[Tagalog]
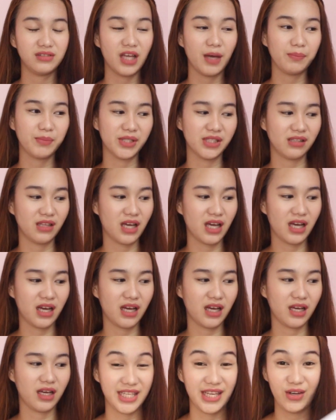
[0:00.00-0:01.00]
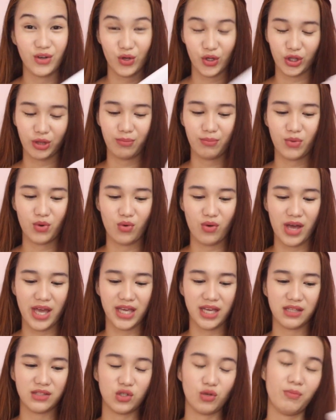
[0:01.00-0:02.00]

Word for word: tops na sinuot mo. Ayan.